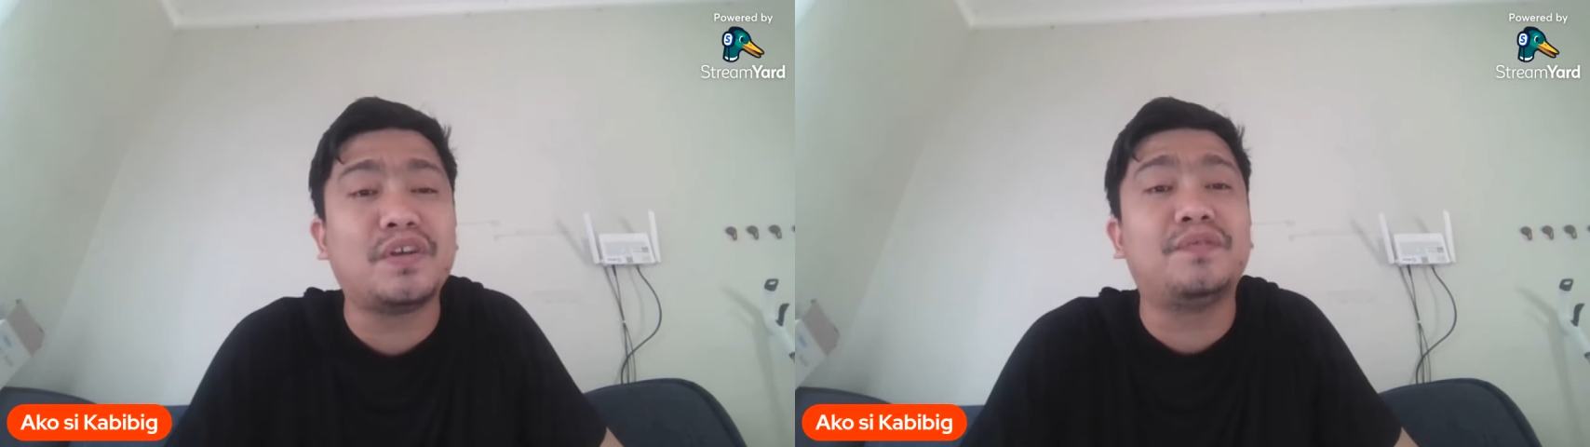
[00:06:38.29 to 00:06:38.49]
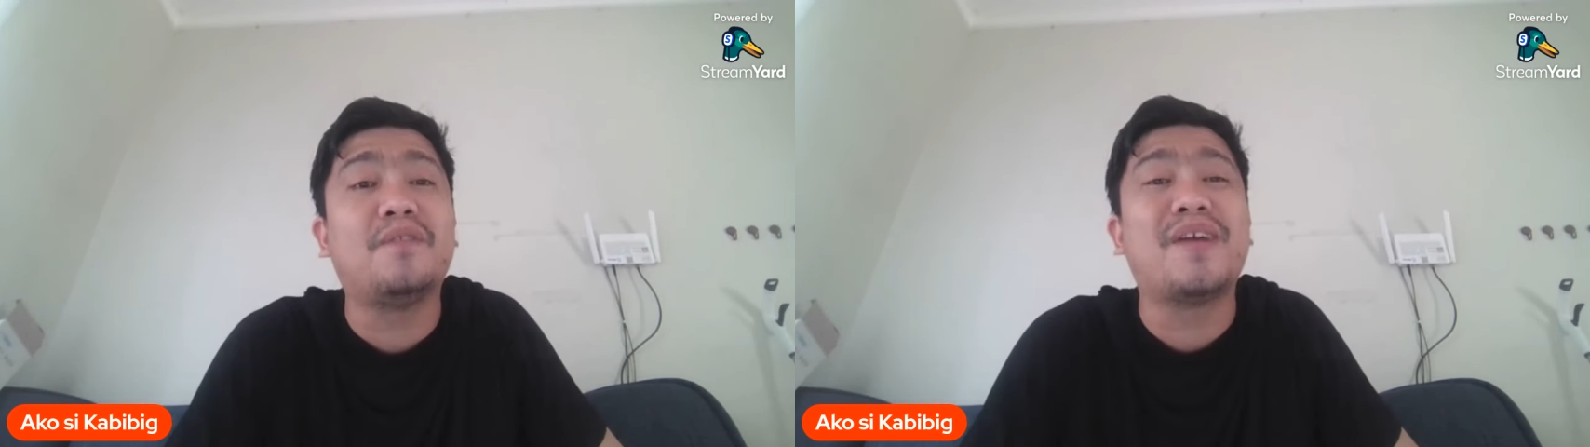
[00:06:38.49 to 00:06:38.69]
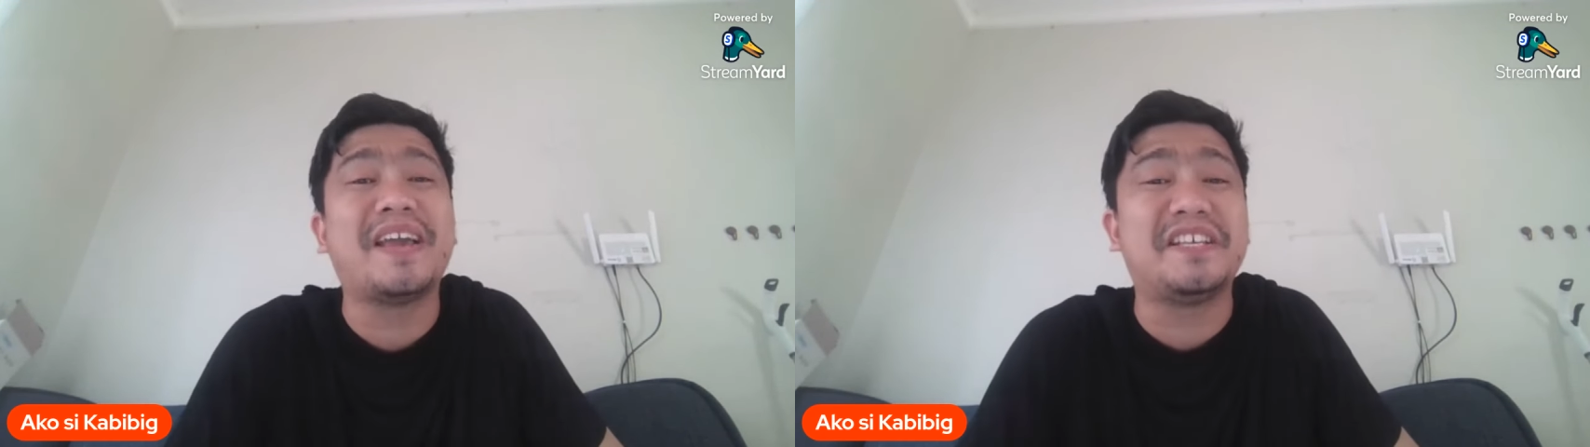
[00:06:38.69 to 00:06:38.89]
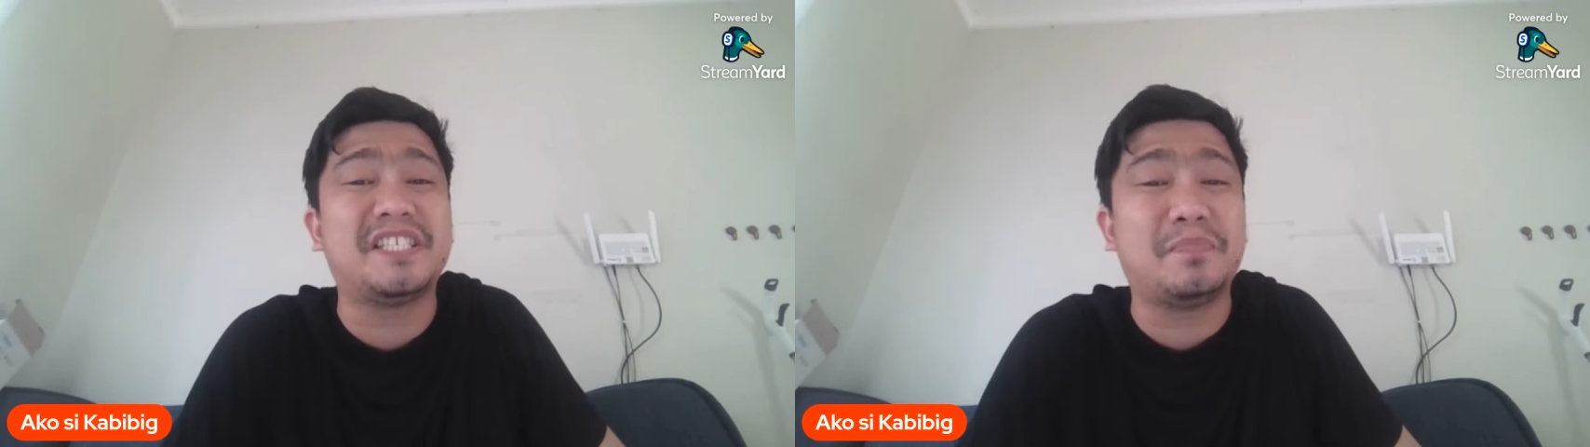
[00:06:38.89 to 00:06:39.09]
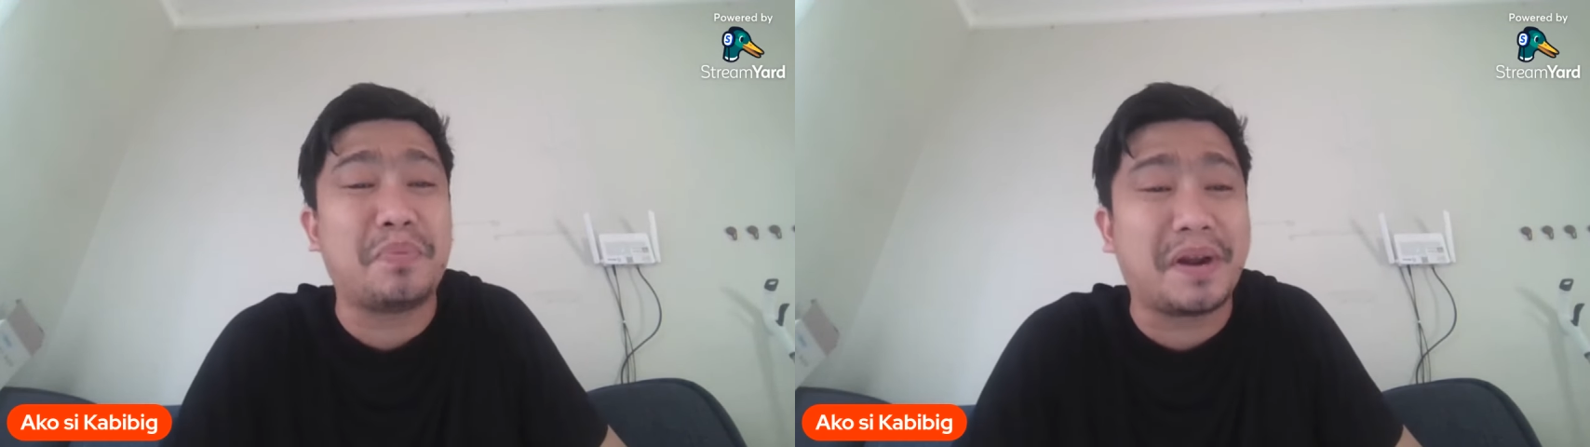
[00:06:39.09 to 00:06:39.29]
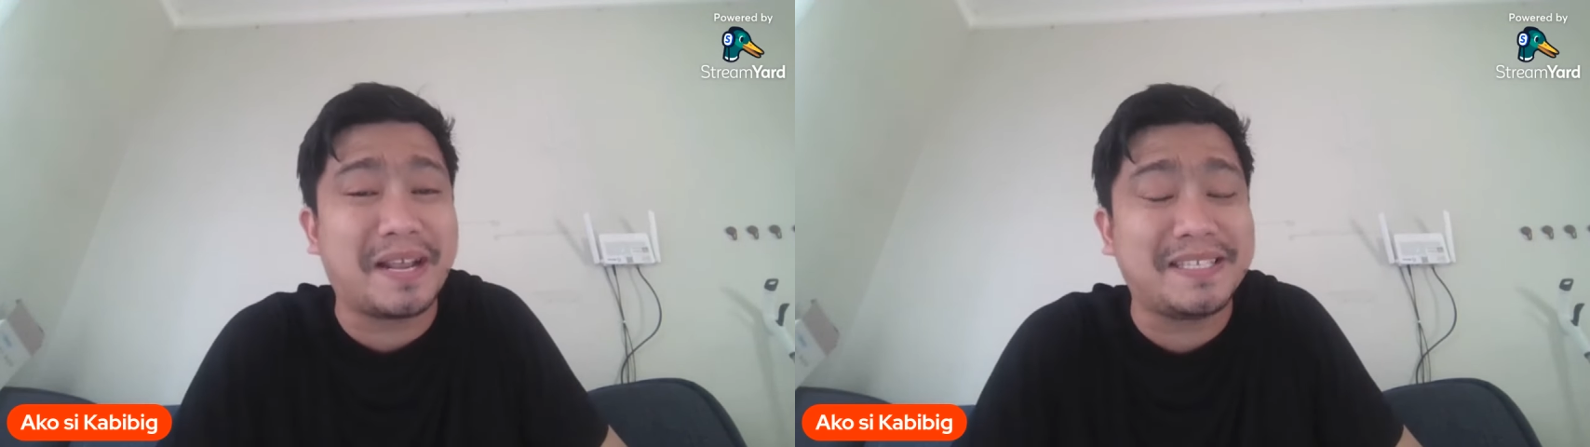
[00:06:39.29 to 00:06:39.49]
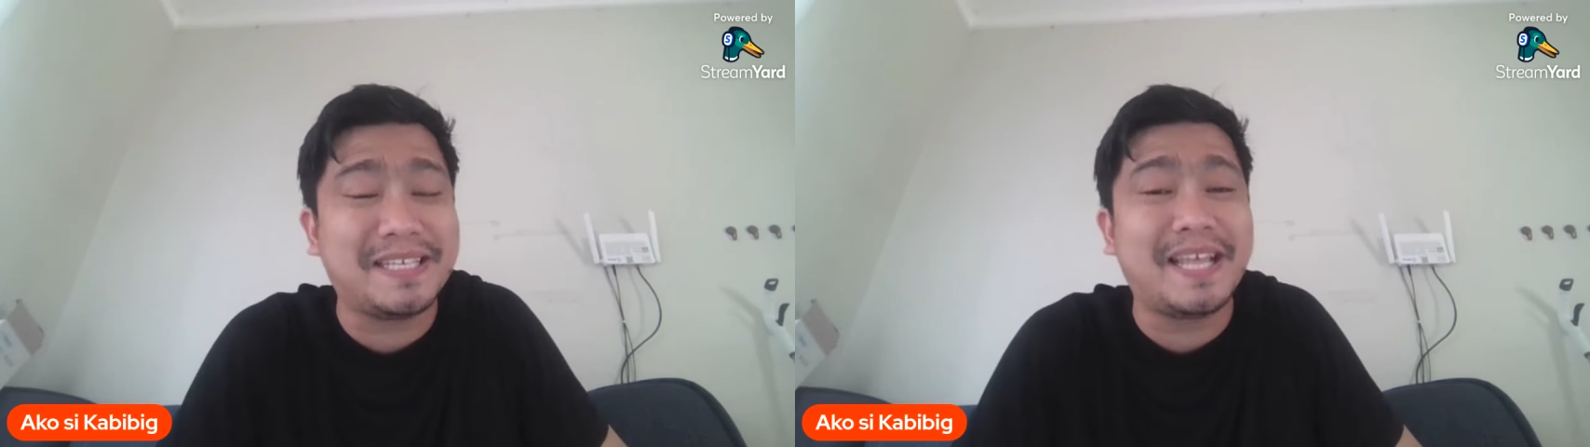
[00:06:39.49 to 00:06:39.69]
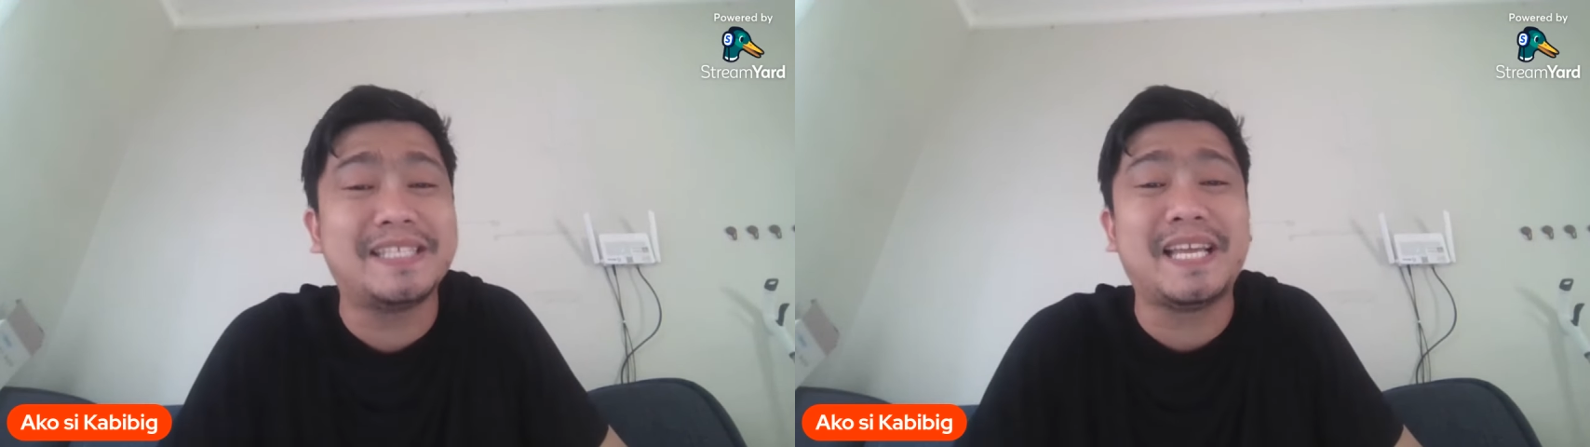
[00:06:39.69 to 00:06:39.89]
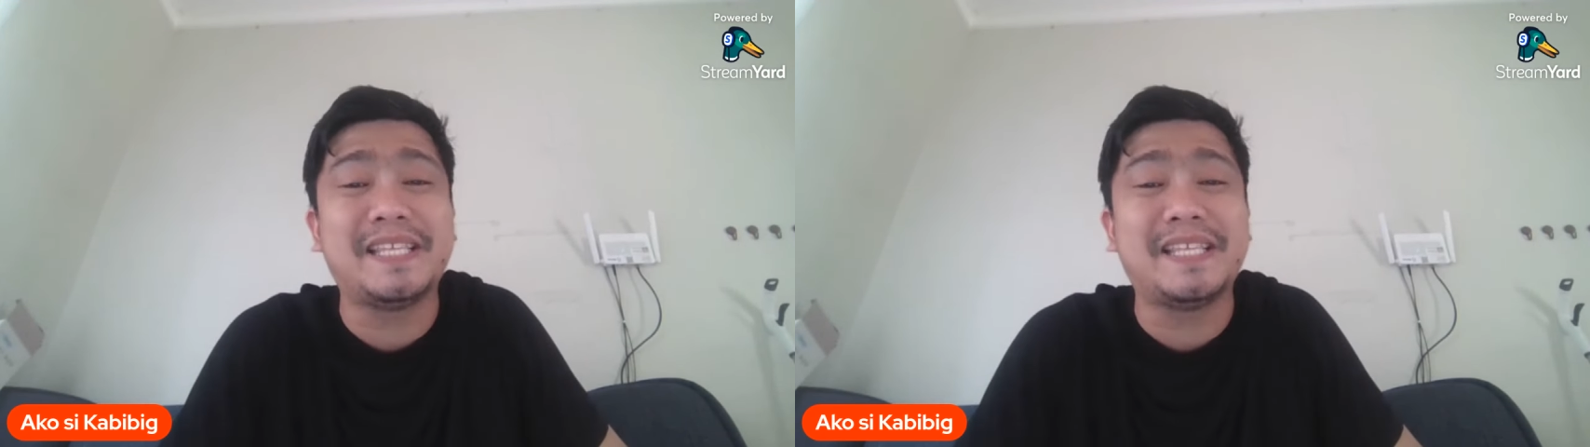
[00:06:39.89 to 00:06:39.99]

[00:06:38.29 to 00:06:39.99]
of the Vice President sa